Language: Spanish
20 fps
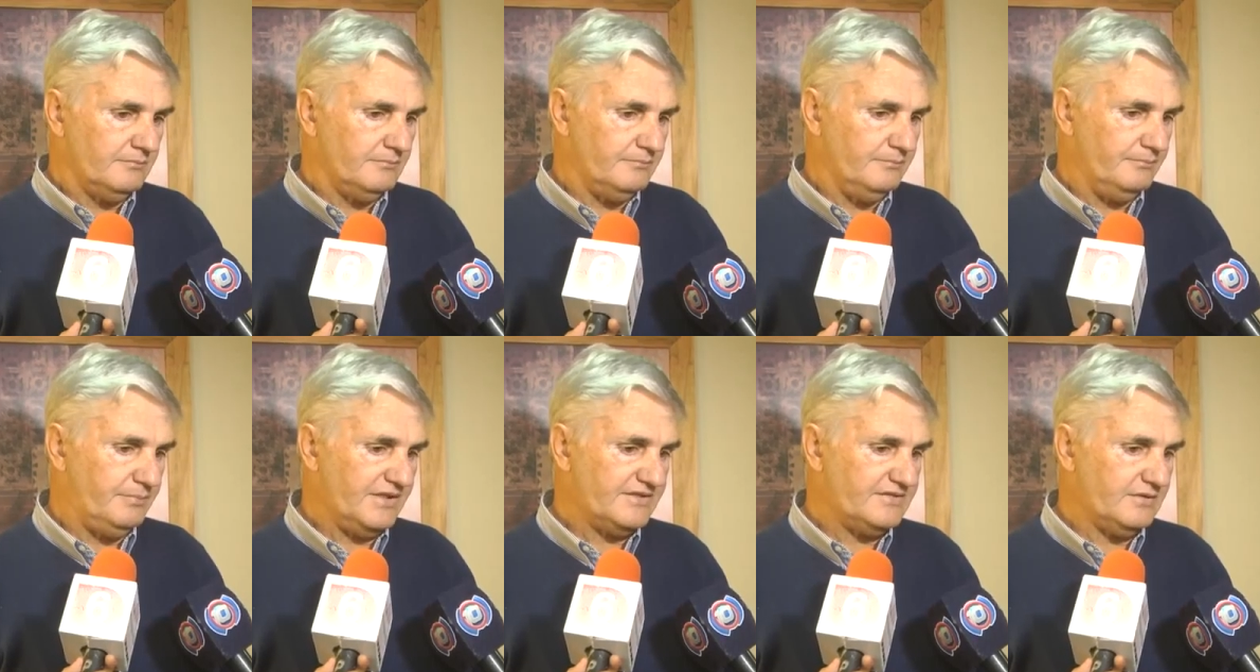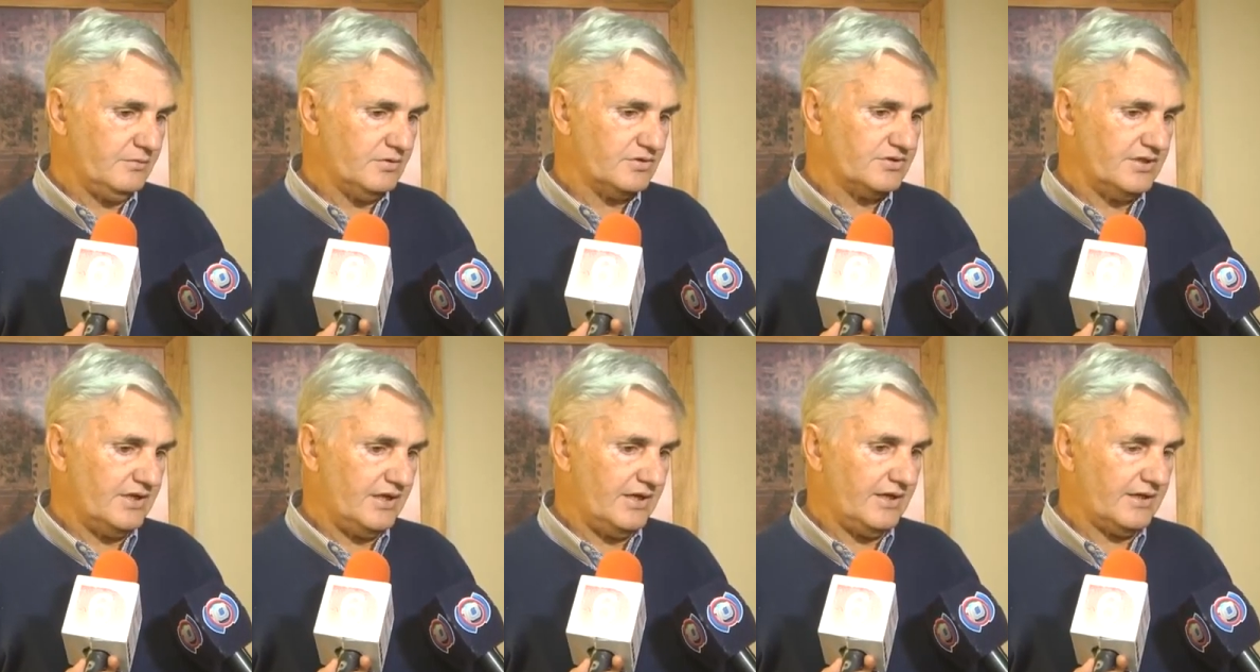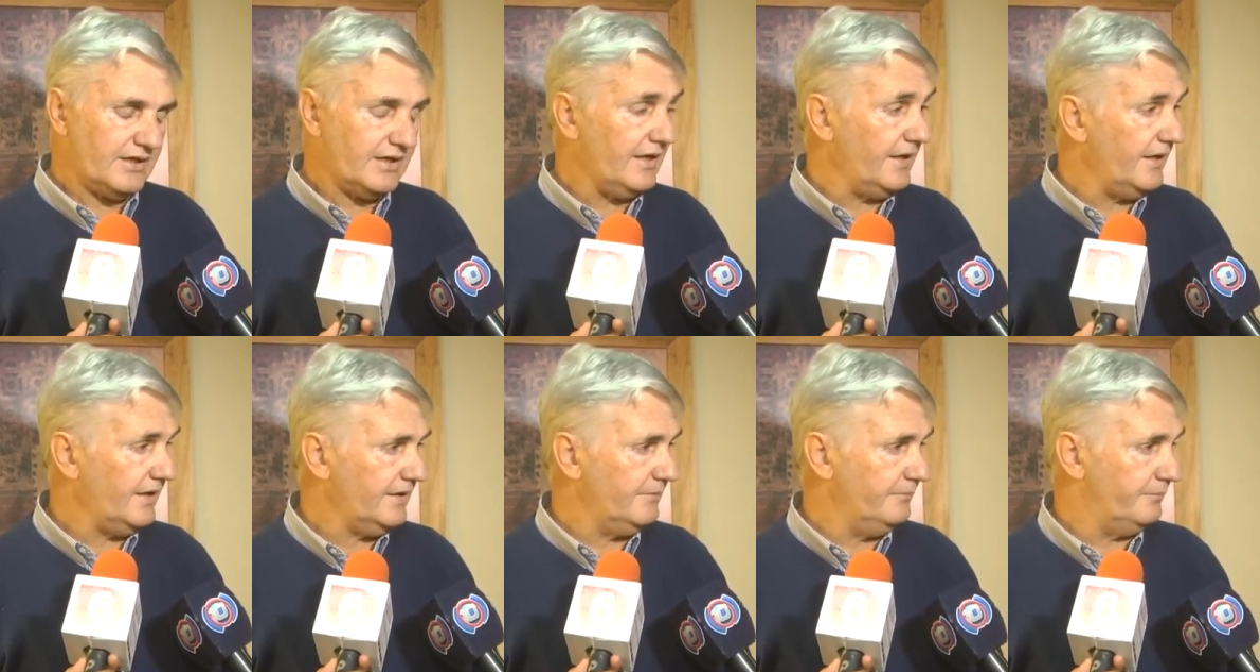empezamos a
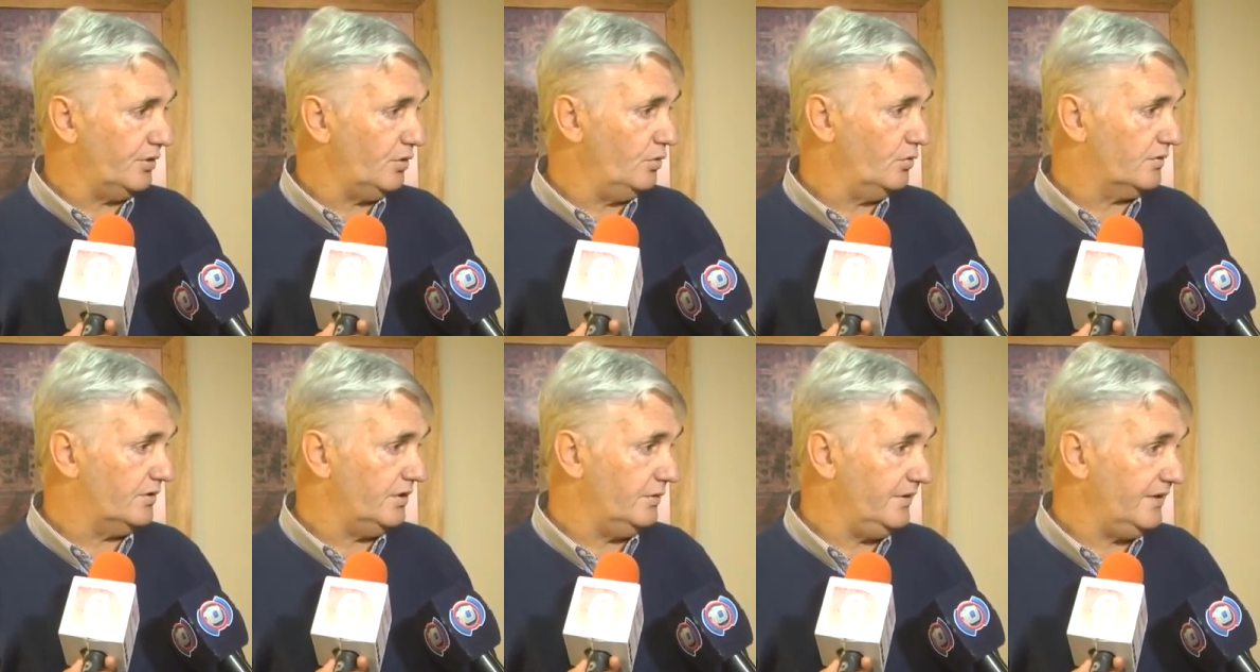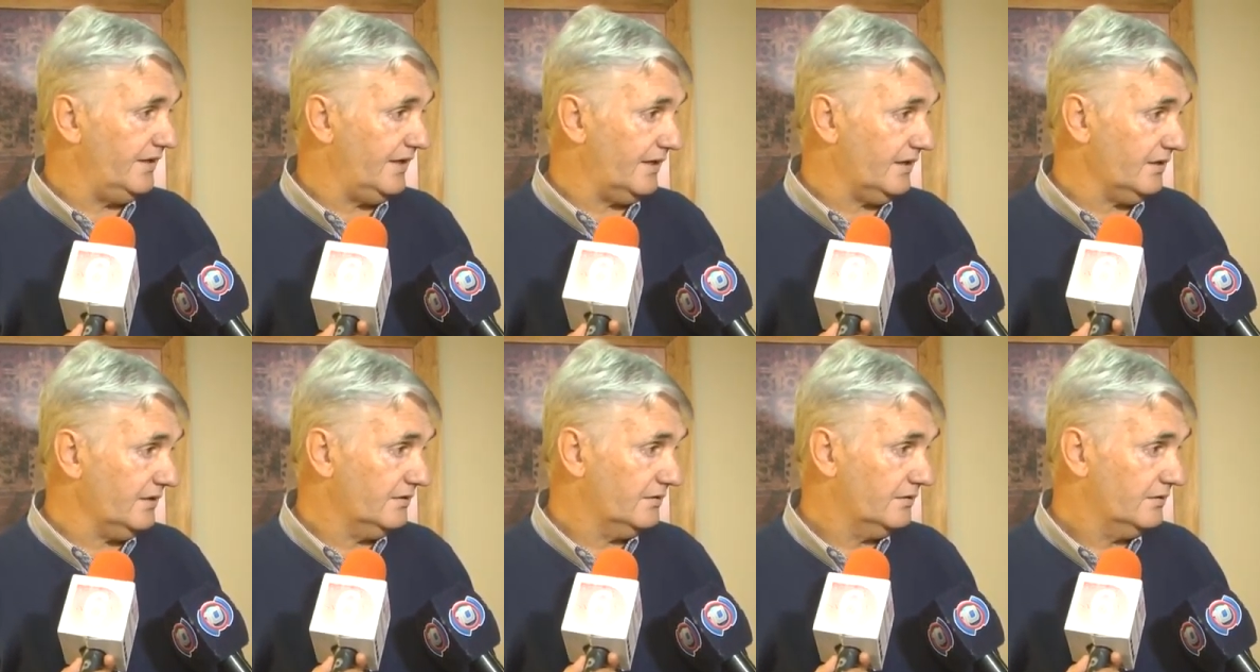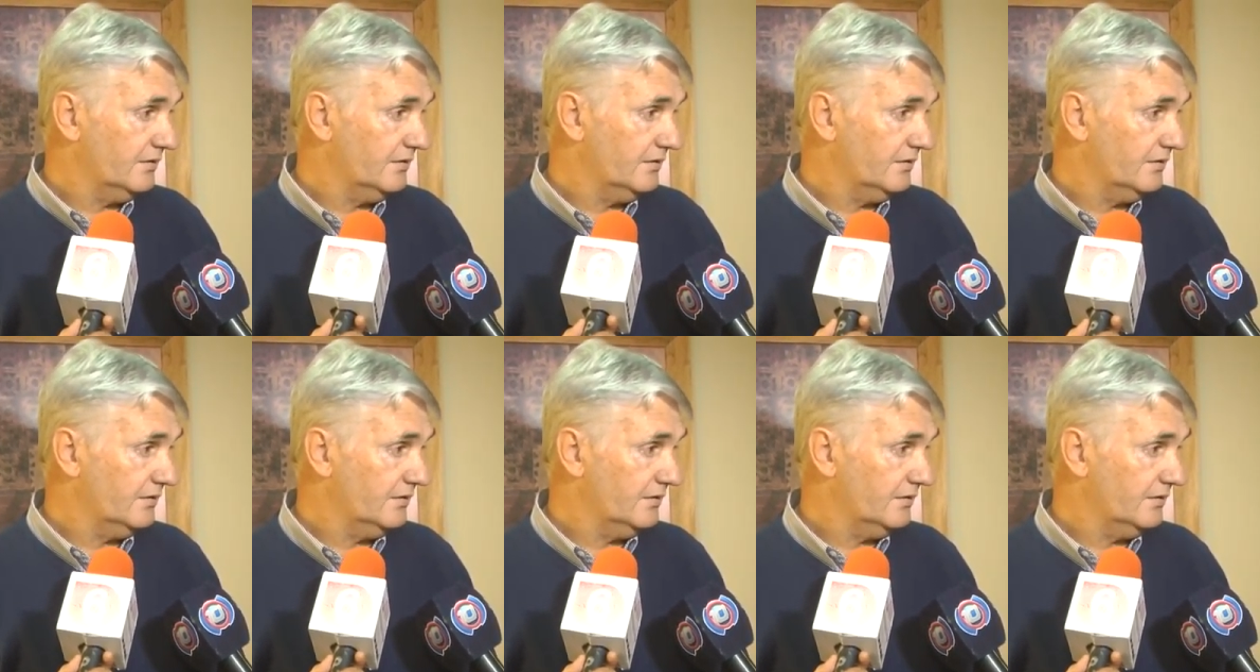caer en productividad